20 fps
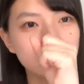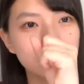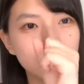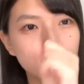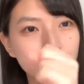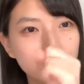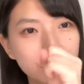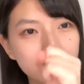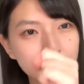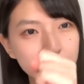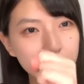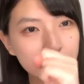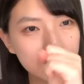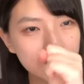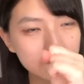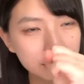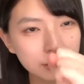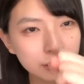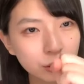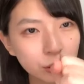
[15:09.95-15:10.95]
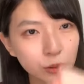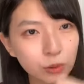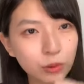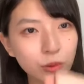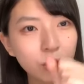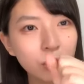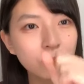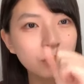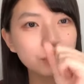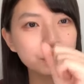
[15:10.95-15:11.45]
元に
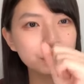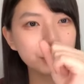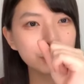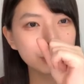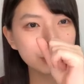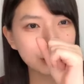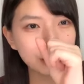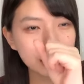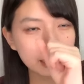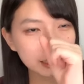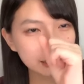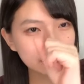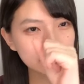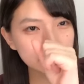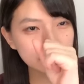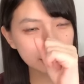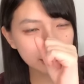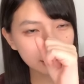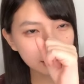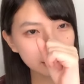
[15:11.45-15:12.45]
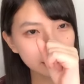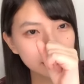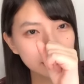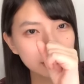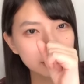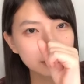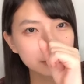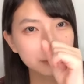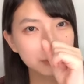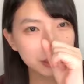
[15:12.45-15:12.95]
こう根本にあって
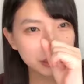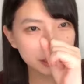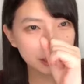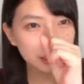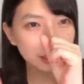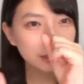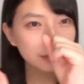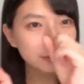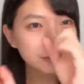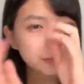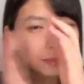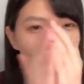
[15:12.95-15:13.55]
待って